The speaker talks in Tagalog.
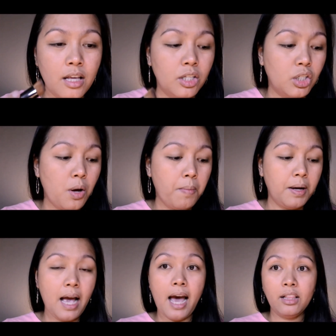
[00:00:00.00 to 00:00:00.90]
So,
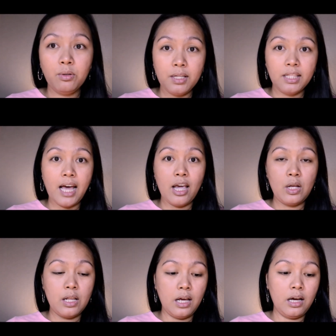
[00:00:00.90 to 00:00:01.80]
mag-a-add ulit
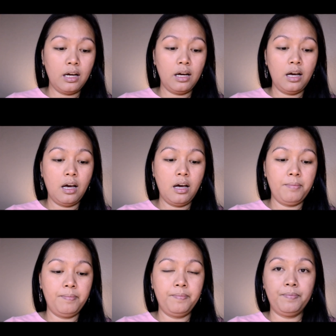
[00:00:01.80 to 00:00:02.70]
tayo ng
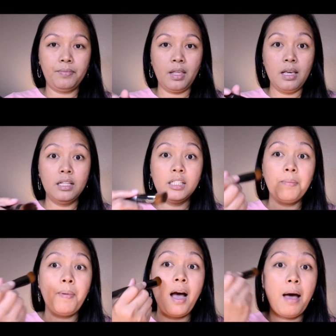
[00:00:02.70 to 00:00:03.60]
um,
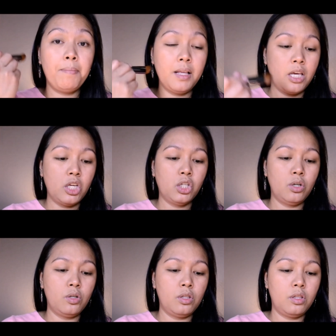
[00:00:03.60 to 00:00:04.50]
isa pang
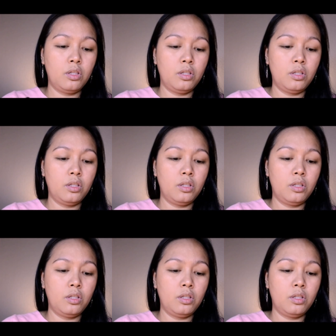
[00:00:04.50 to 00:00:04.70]
application.